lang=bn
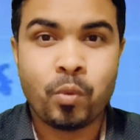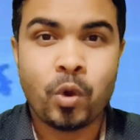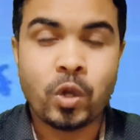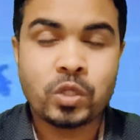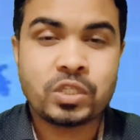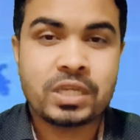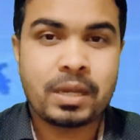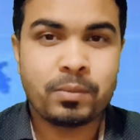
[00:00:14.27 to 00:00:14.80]

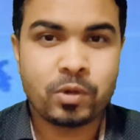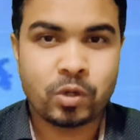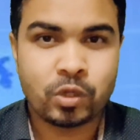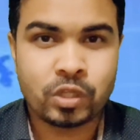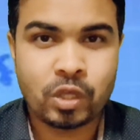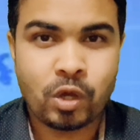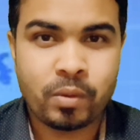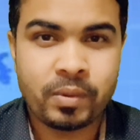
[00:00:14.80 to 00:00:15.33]
বয়স কেমন
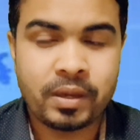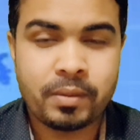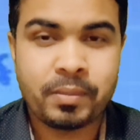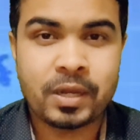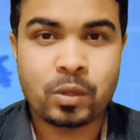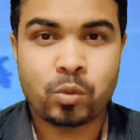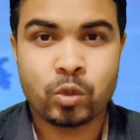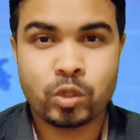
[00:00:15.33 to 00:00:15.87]
হতে হবে
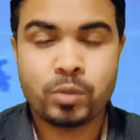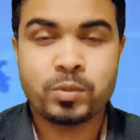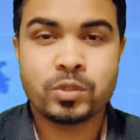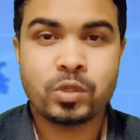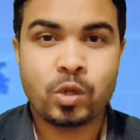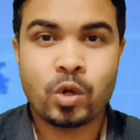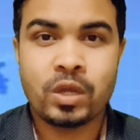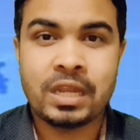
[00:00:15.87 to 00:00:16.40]
মানে কত
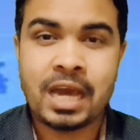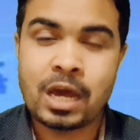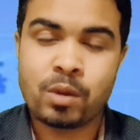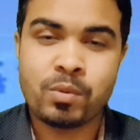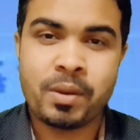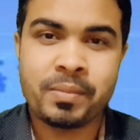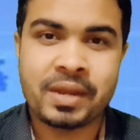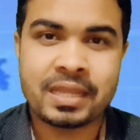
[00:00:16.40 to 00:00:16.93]
বছর হলে
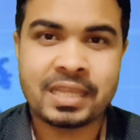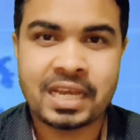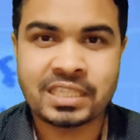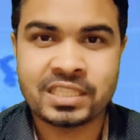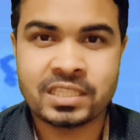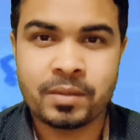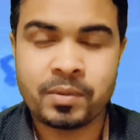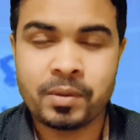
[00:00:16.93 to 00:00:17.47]
আরব আমিরাতে
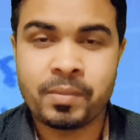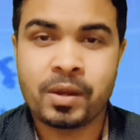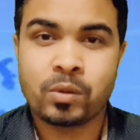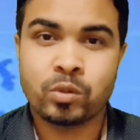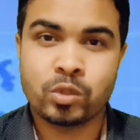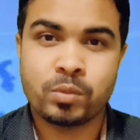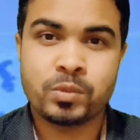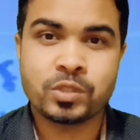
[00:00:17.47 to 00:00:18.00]
আসা যাবে বা
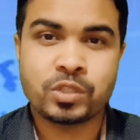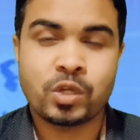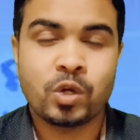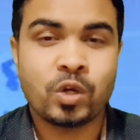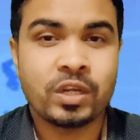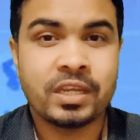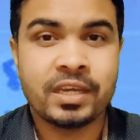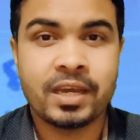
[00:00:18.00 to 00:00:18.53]
কত বছর
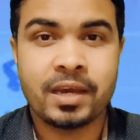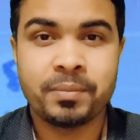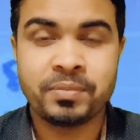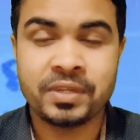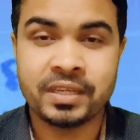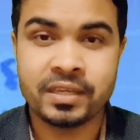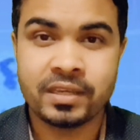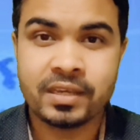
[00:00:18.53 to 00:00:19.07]
হলে
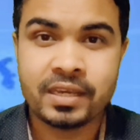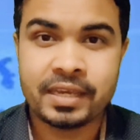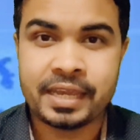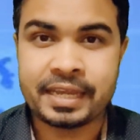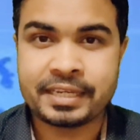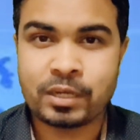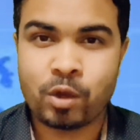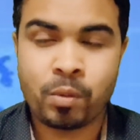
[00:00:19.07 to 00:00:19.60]
আপনি
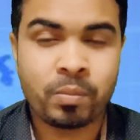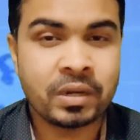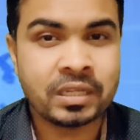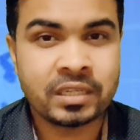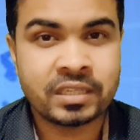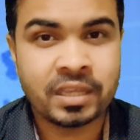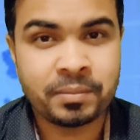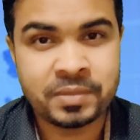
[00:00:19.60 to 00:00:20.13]
একটি
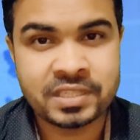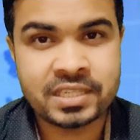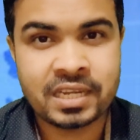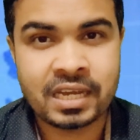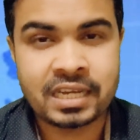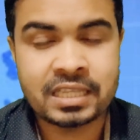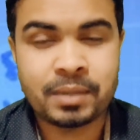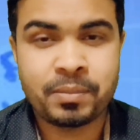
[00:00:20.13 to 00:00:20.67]
কোম্পানিতে ভিসা
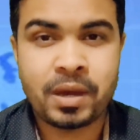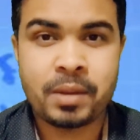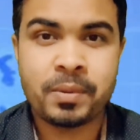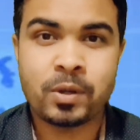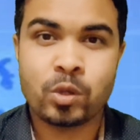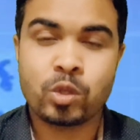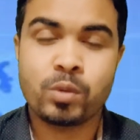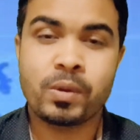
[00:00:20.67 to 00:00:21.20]
লাগাতে
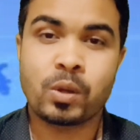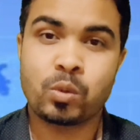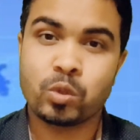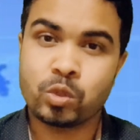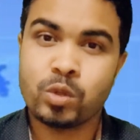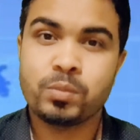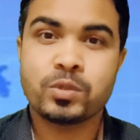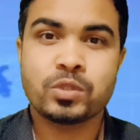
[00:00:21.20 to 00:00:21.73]
পারবেন অথবা
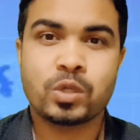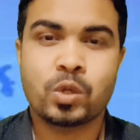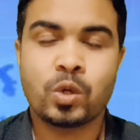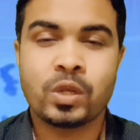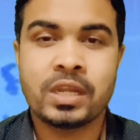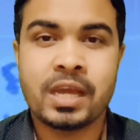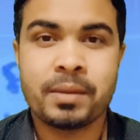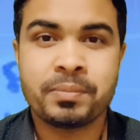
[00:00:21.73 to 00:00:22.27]
কত বছর
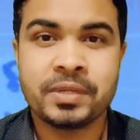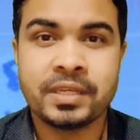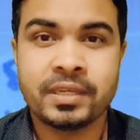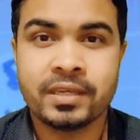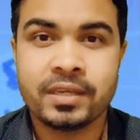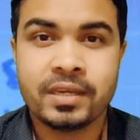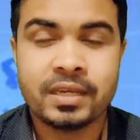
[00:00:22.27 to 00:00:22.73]
হলে আপনি